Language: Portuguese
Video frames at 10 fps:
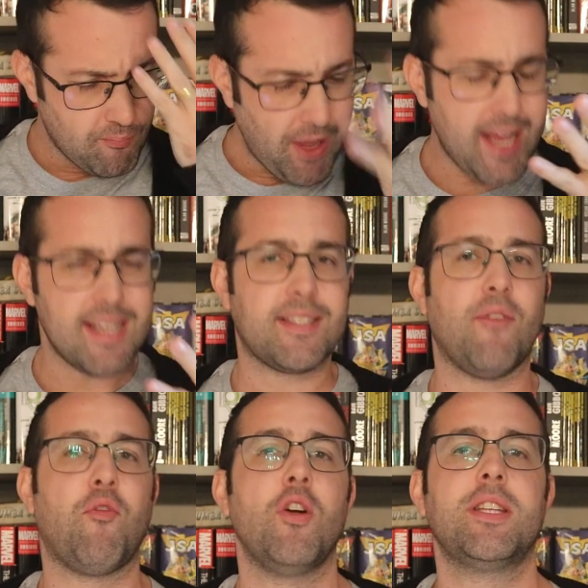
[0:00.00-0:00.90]
dá
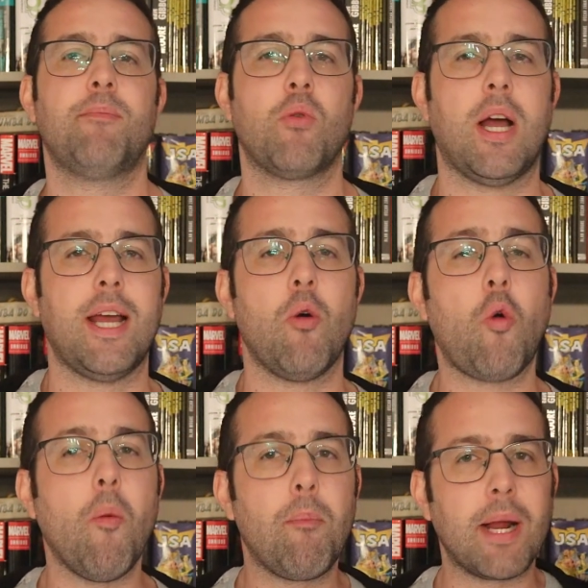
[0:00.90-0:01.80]
essa força para o canal
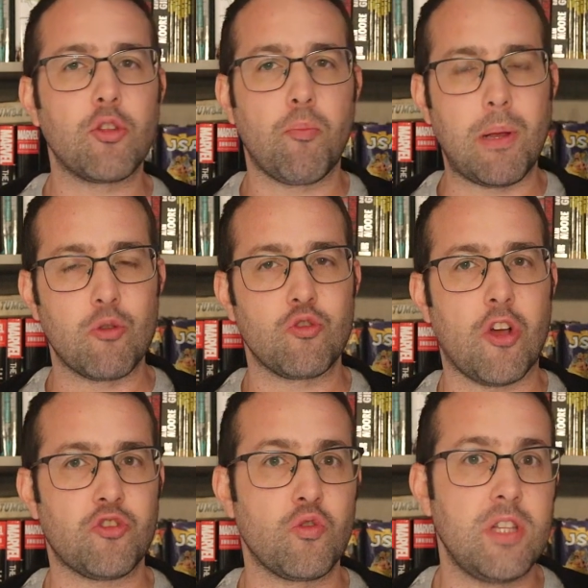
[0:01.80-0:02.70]
comprando pelos
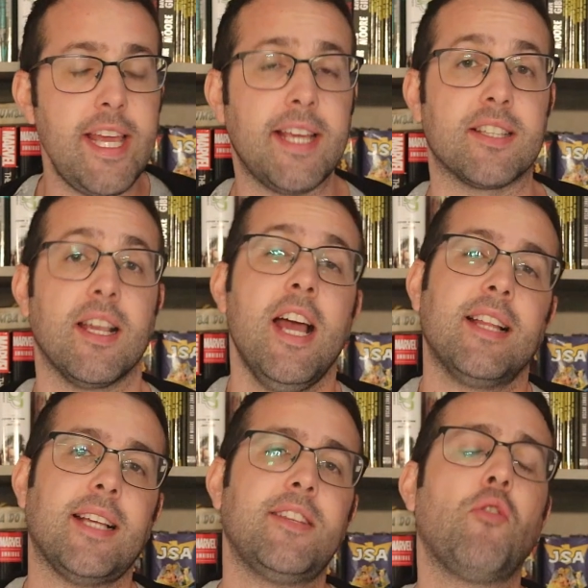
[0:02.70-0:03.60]
nossos links.
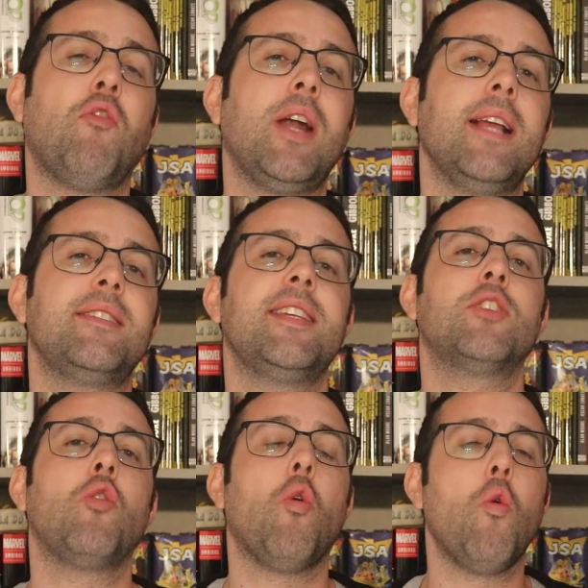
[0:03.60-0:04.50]
Está sendo
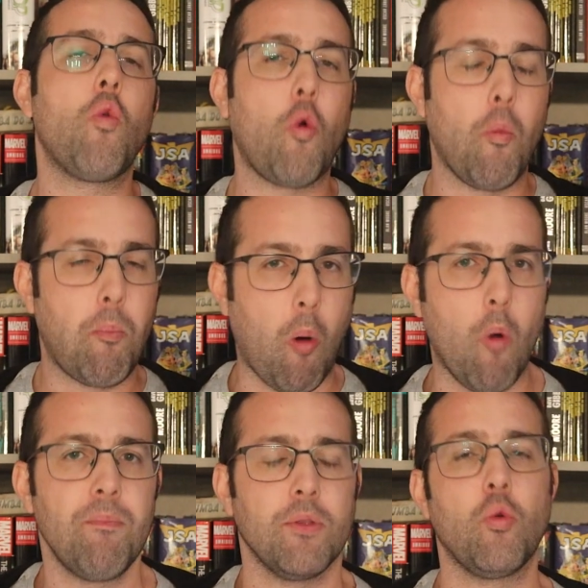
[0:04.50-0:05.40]
fornecido um
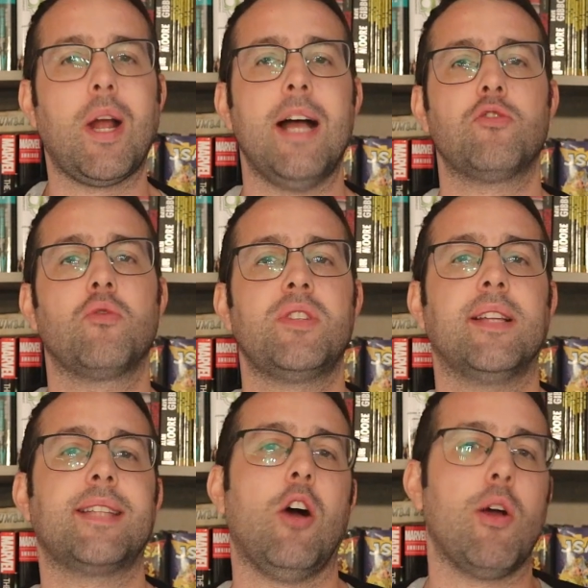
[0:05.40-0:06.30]
cupom, no caso do
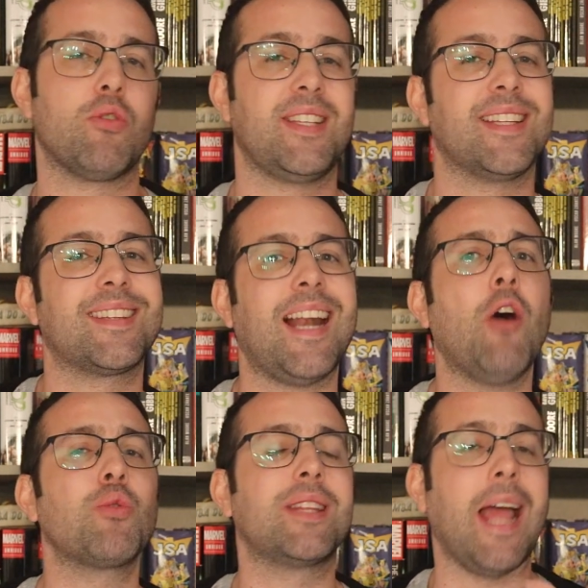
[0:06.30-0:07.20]
Central é o
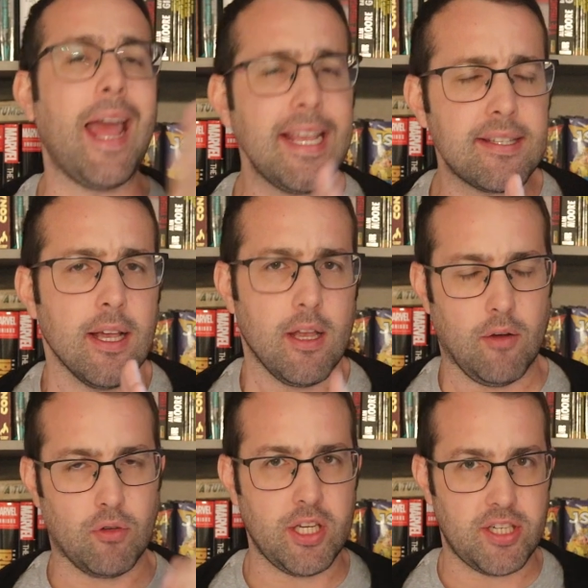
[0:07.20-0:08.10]
Central 10,
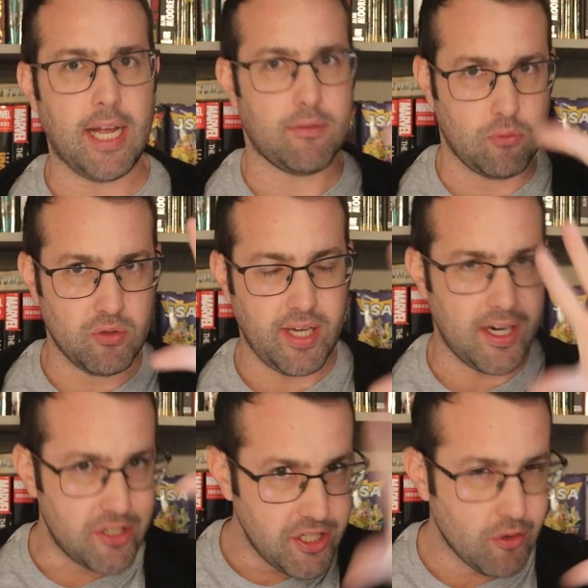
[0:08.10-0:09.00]
eu vou deixar tudo
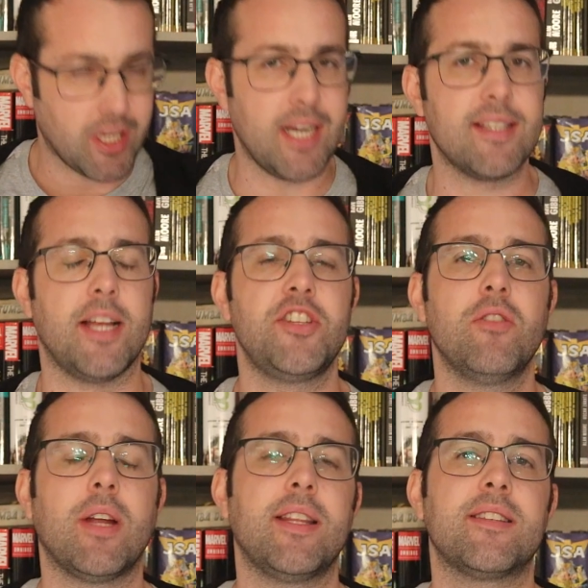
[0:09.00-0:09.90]
certinho,
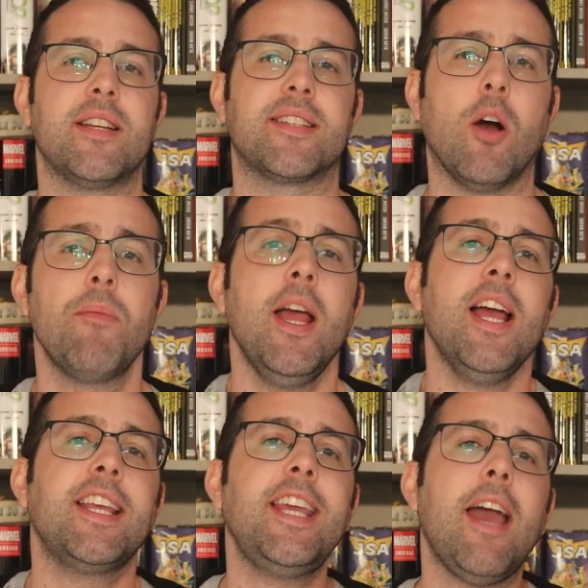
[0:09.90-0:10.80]
organizadinho na descrição,
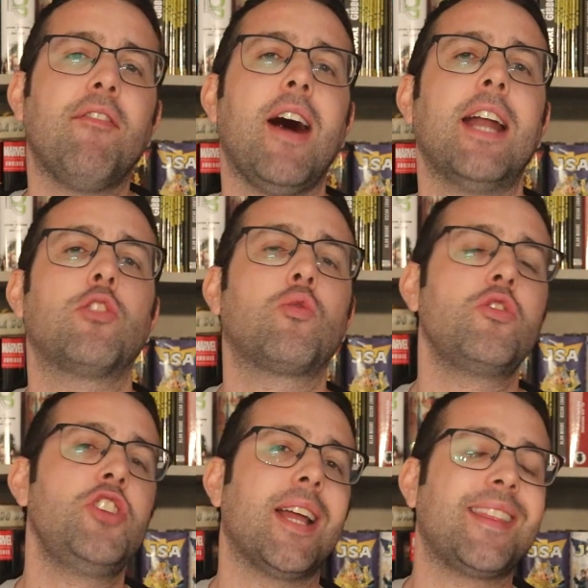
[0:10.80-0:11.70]
que é válido do
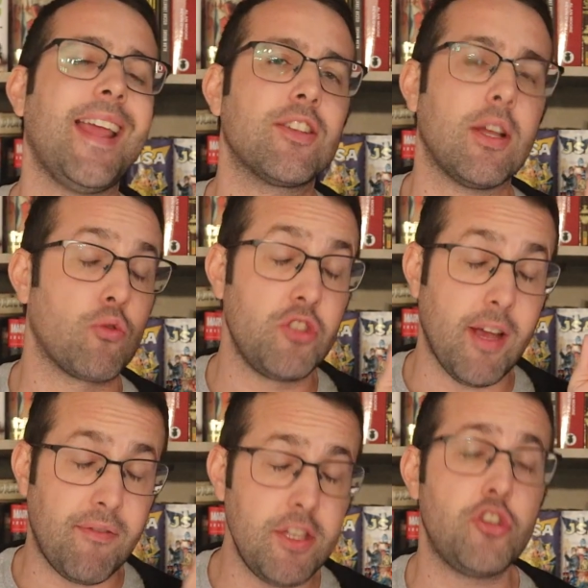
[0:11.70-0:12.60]
dia, de, do
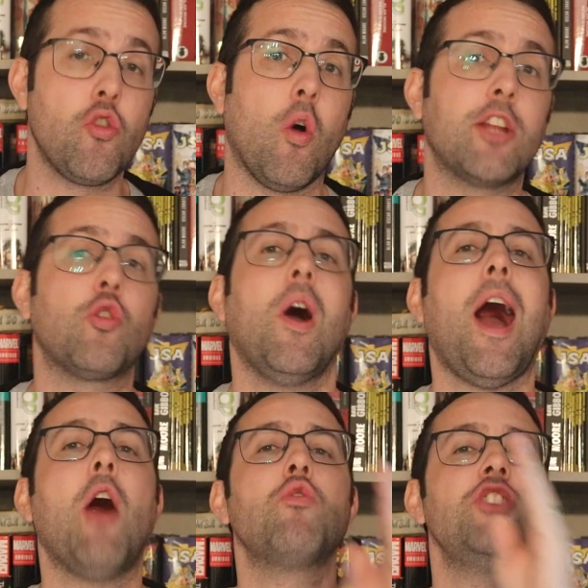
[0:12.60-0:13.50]
dia 28
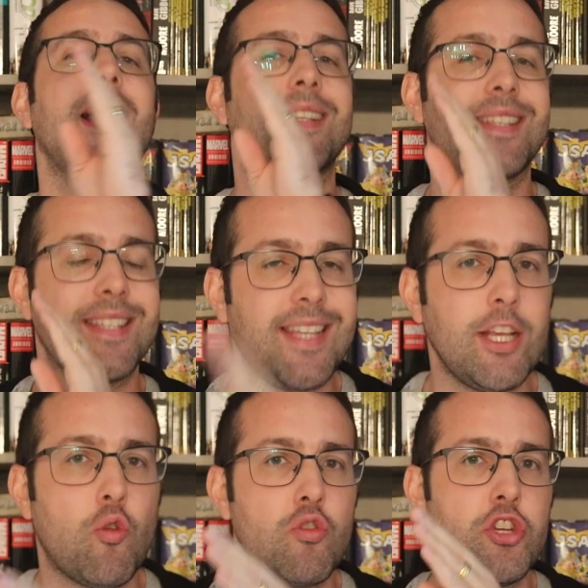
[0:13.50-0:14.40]
ao dia
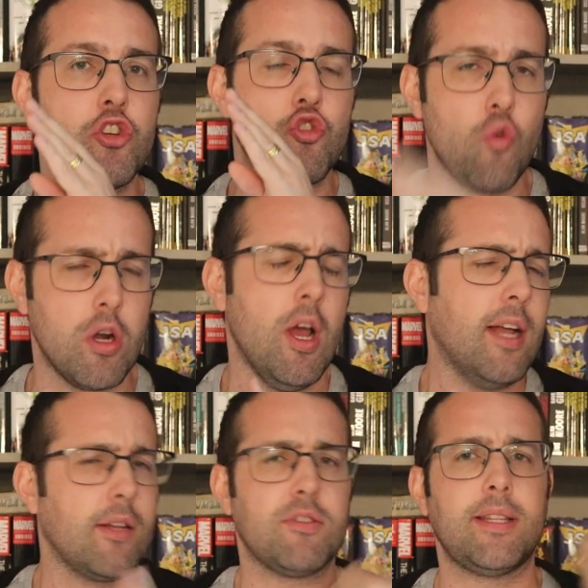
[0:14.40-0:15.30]
5 de julho.
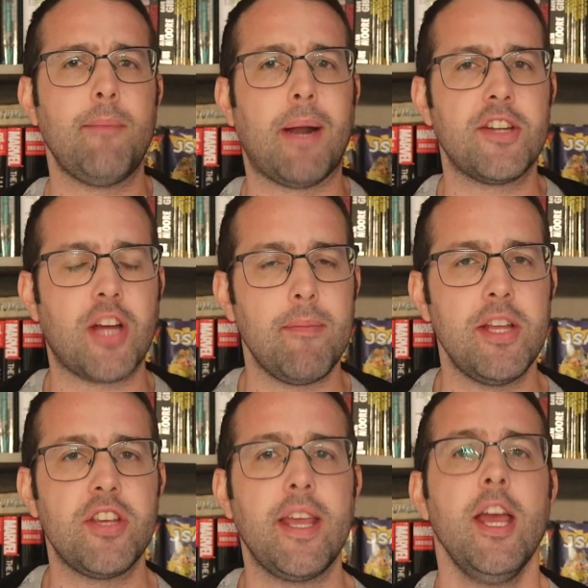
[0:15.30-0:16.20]
Então você tem
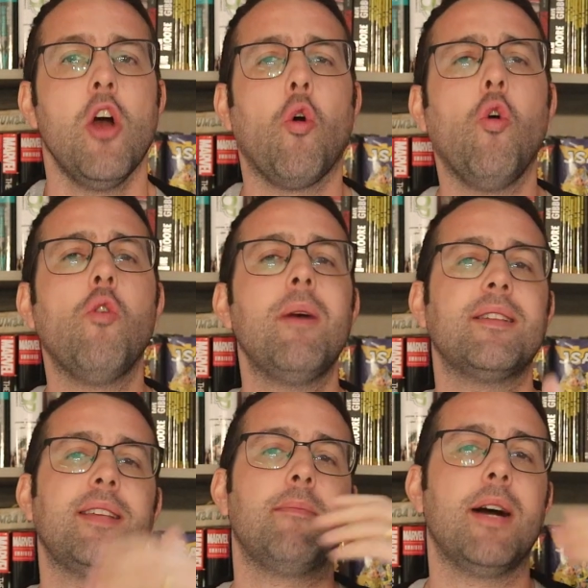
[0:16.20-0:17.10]
praticamente aí
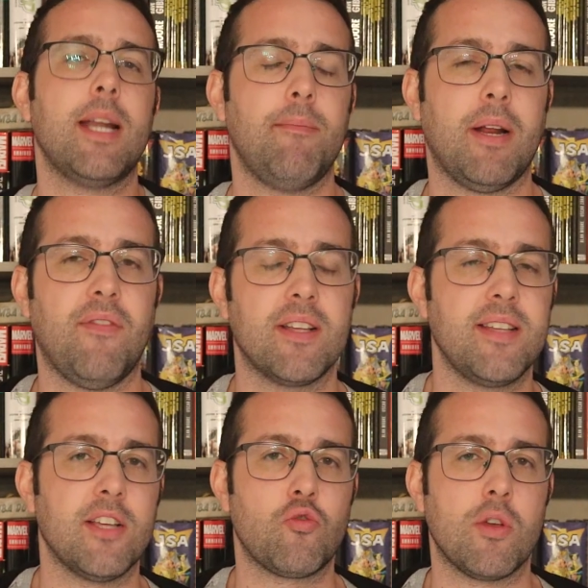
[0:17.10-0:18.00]
uma semana para
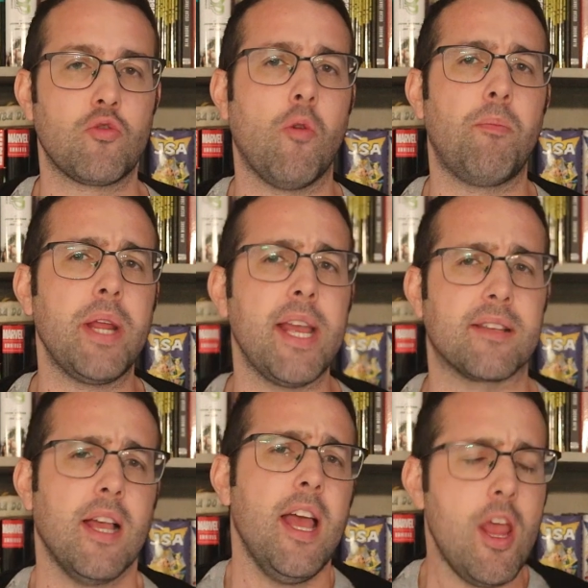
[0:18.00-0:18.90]
fazer as suas
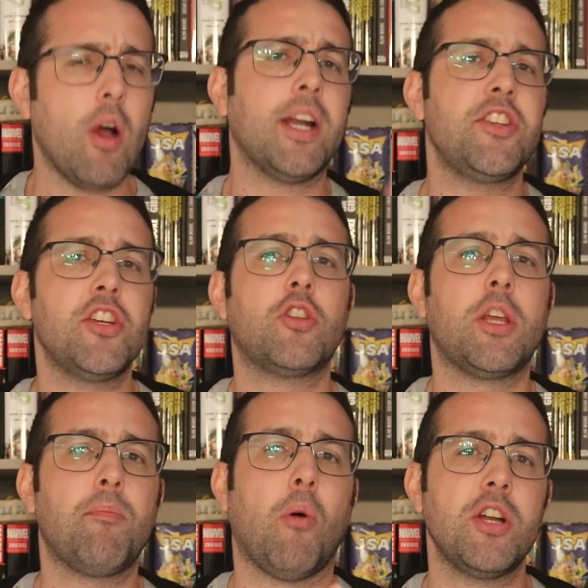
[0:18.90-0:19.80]
comprinhas. Eu acredito
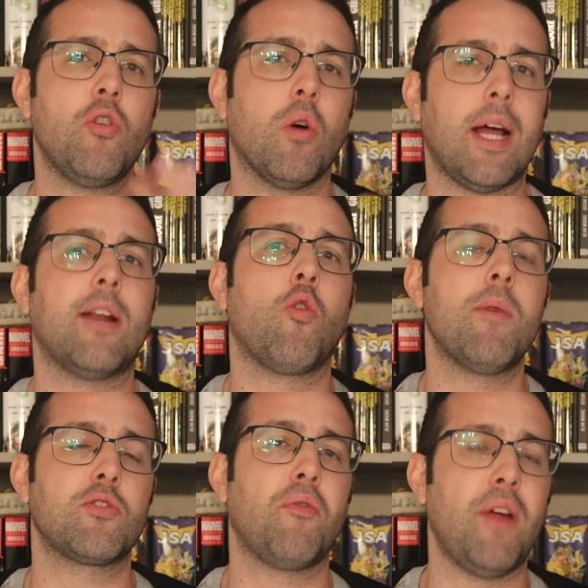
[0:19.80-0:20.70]
que pode rolar
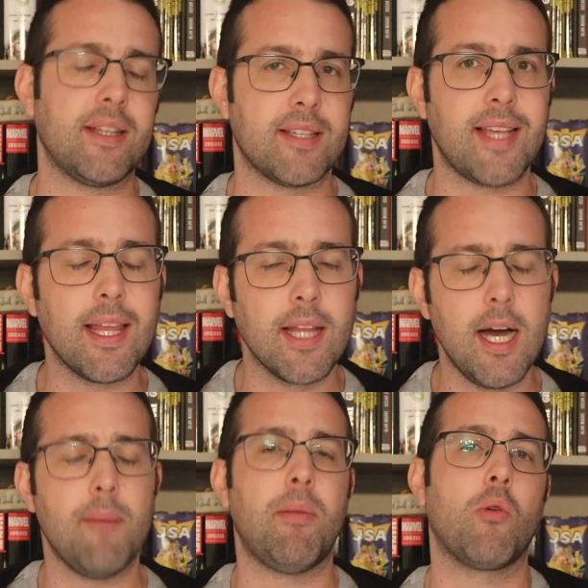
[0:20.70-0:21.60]
algumas ofertas
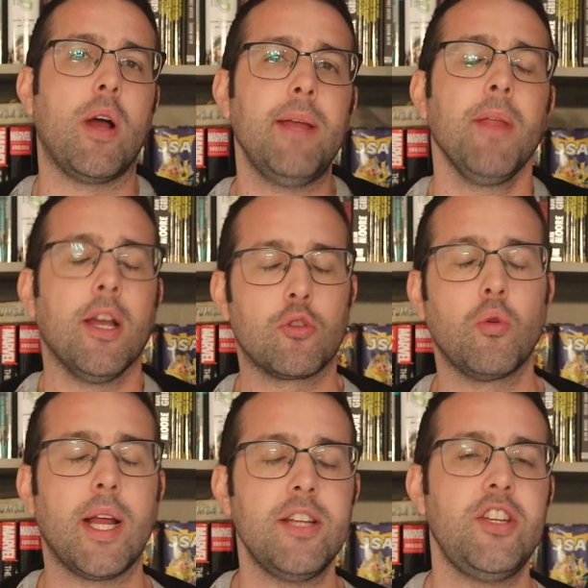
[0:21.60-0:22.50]
relâmpago aí
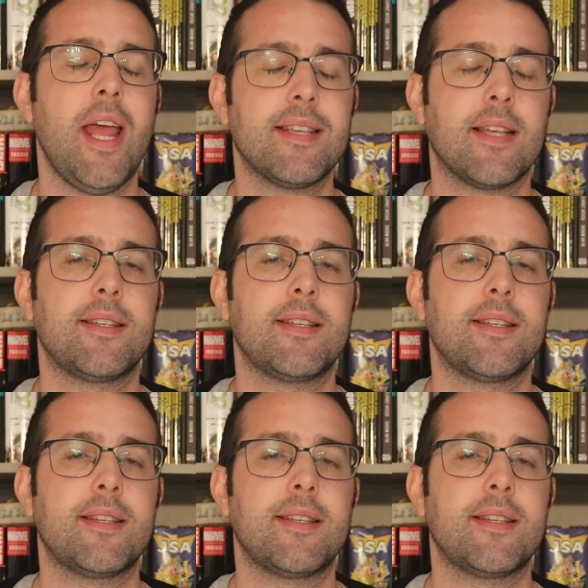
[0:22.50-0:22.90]
durante essa